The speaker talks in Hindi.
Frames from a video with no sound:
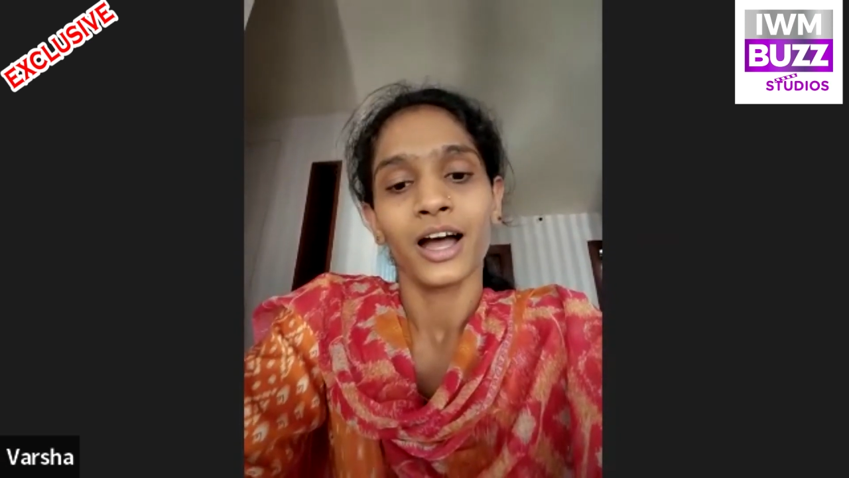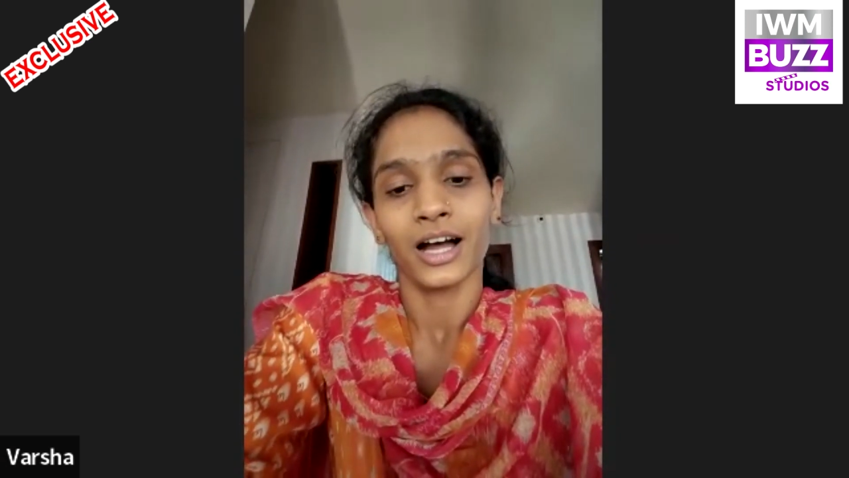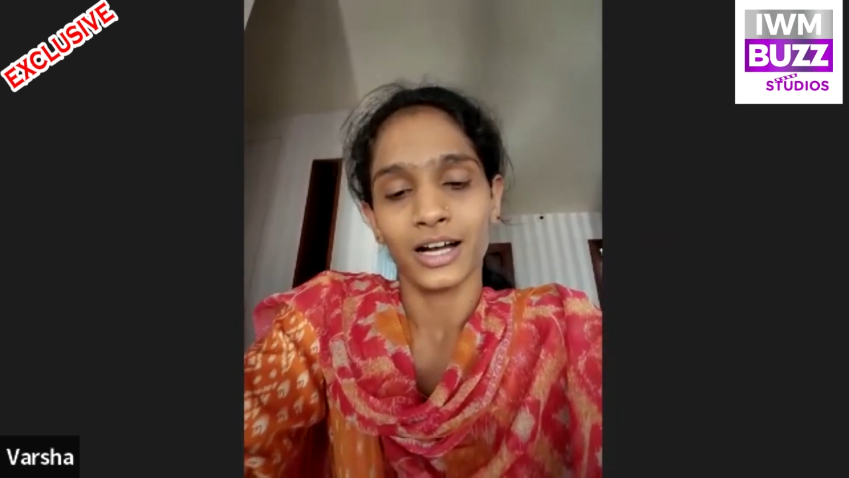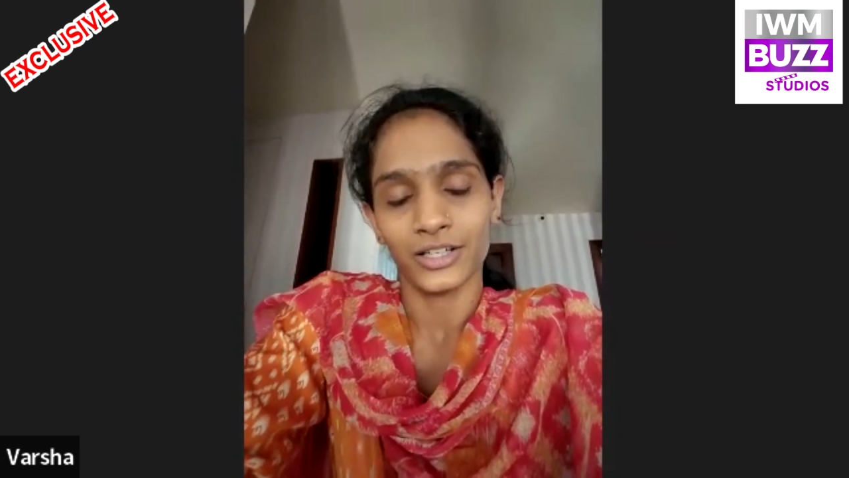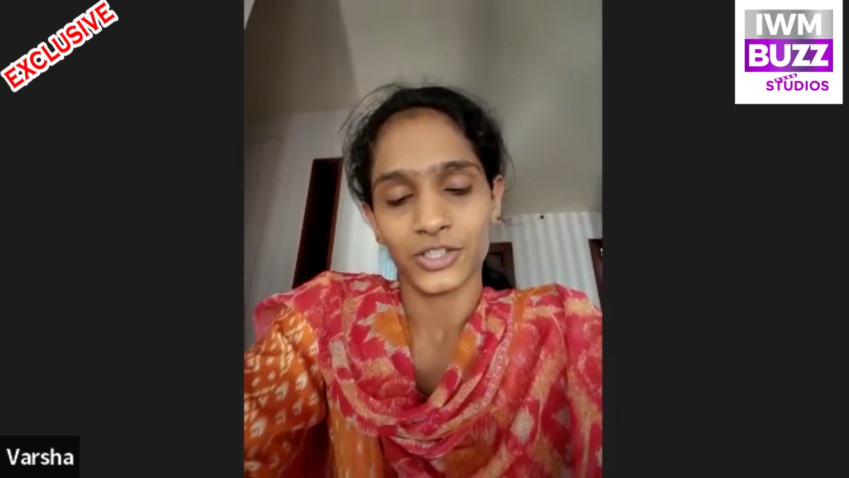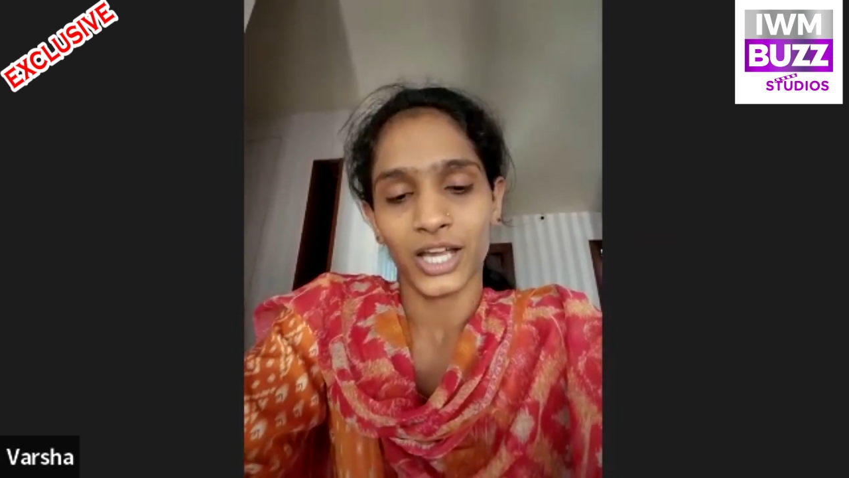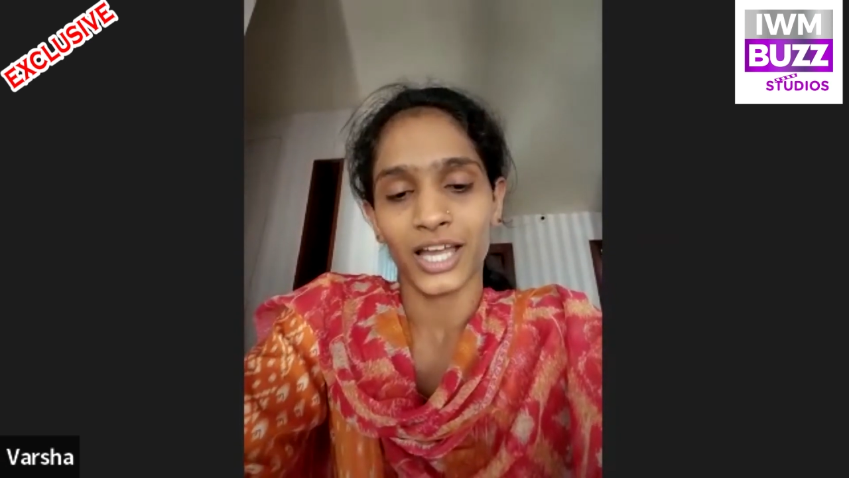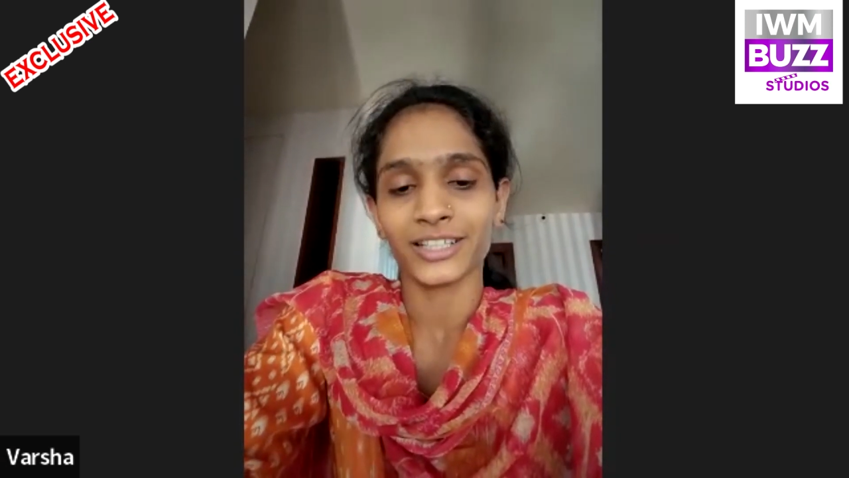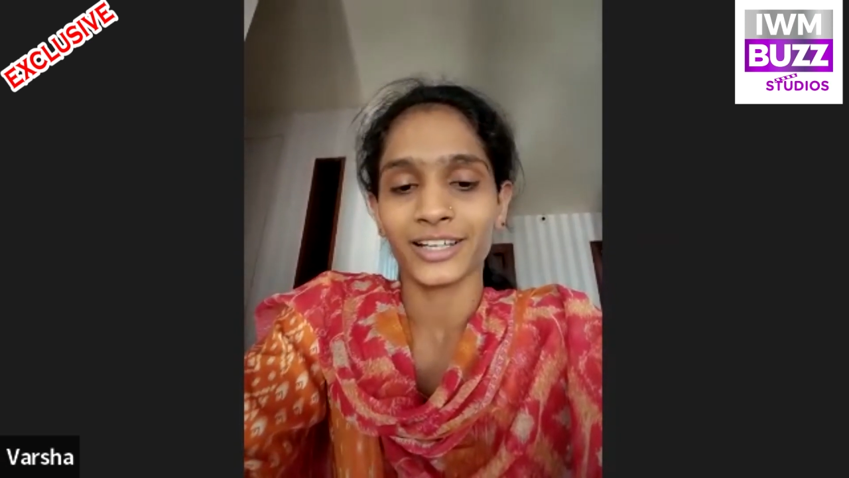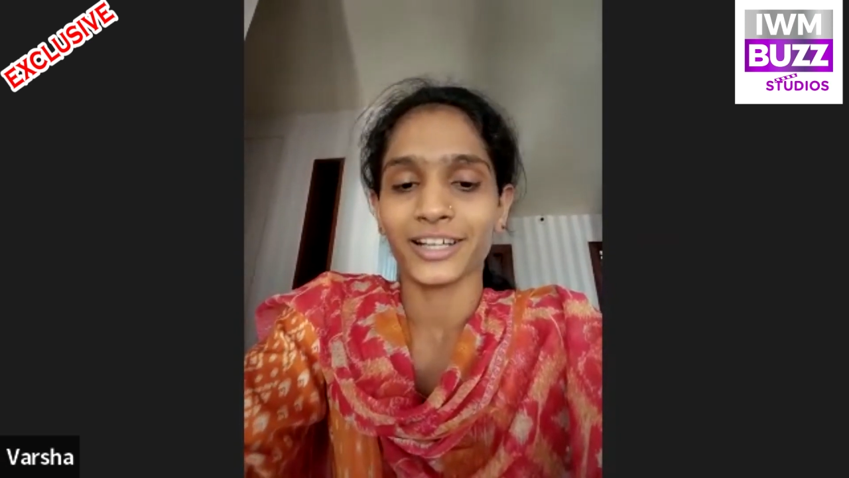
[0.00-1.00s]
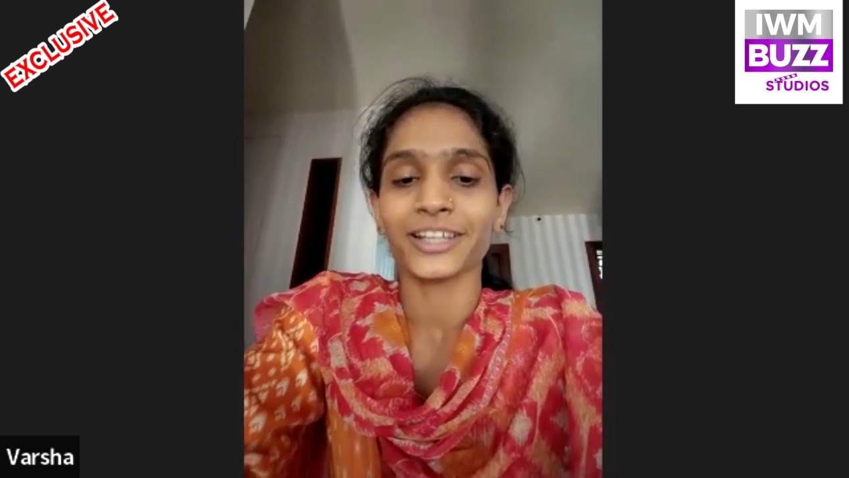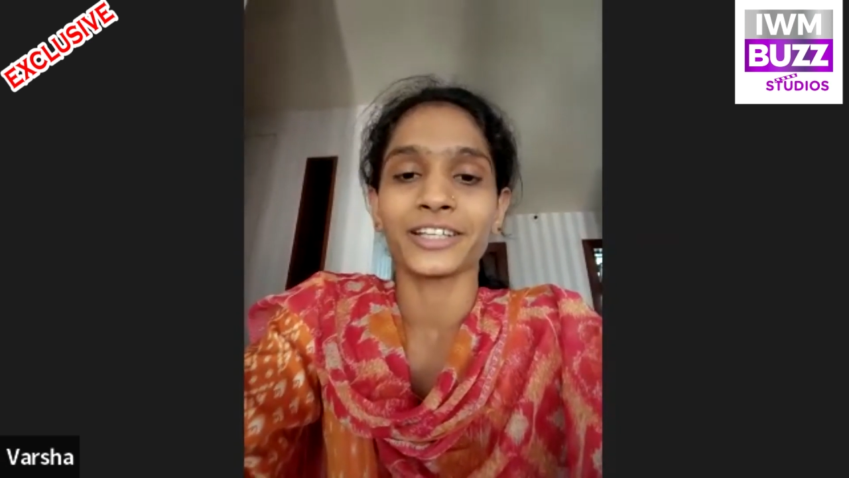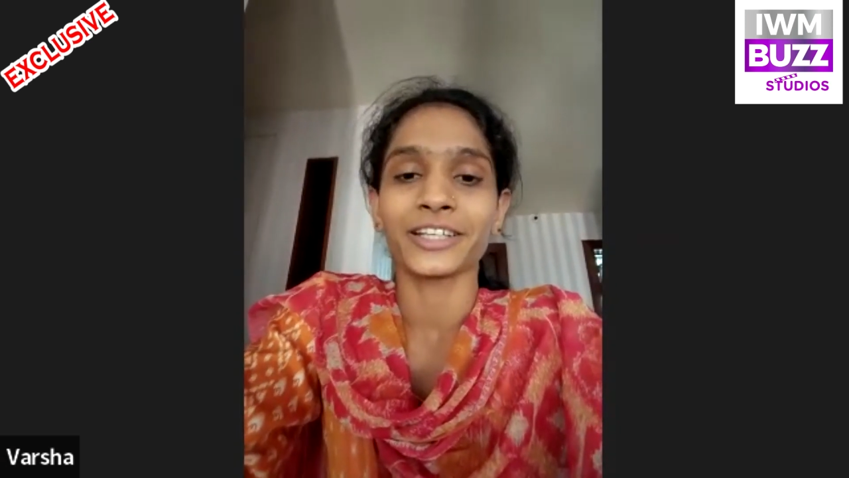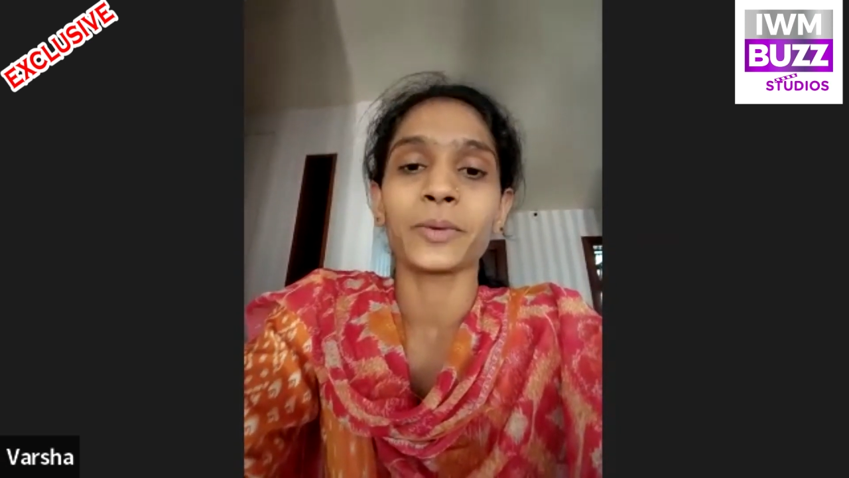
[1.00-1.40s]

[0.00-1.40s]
शायद अगर इनकी